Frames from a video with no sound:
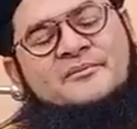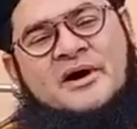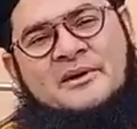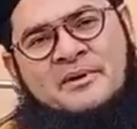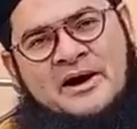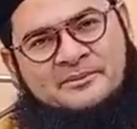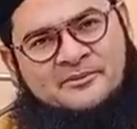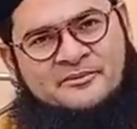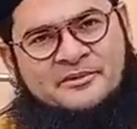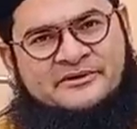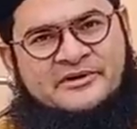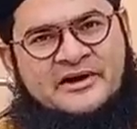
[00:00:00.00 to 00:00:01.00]
माँ बाप को
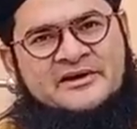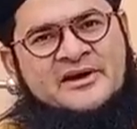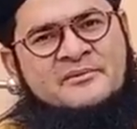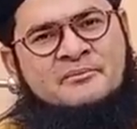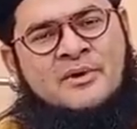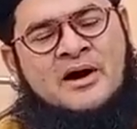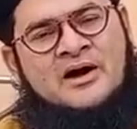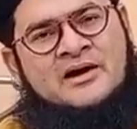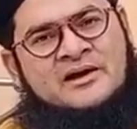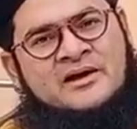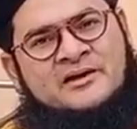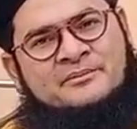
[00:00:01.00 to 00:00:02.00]
भी चाहिए माँ
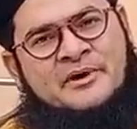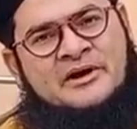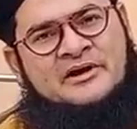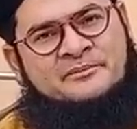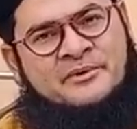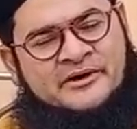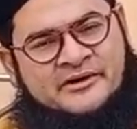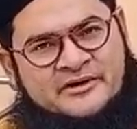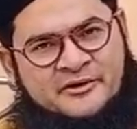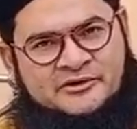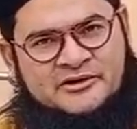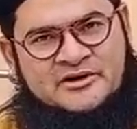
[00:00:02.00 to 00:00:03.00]
एक पहले बेटी
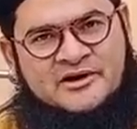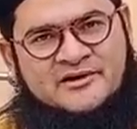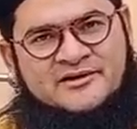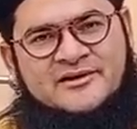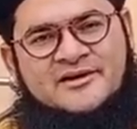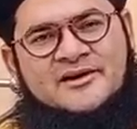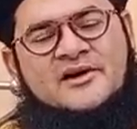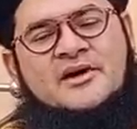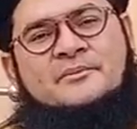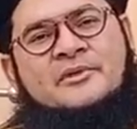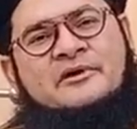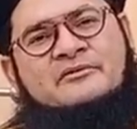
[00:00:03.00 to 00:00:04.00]
होती है
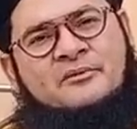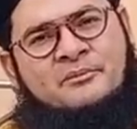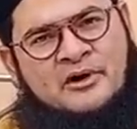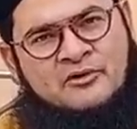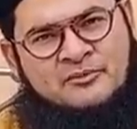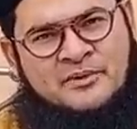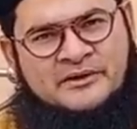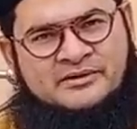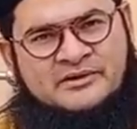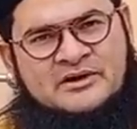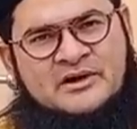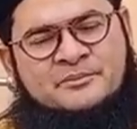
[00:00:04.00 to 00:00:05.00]
फिर वो बहू
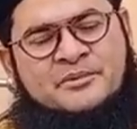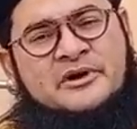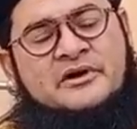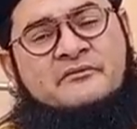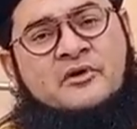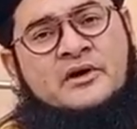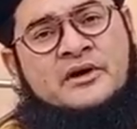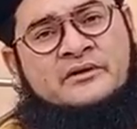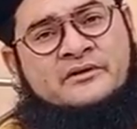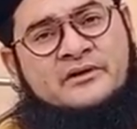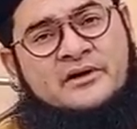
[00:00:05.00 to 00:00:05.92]
बनती है फिर वो एक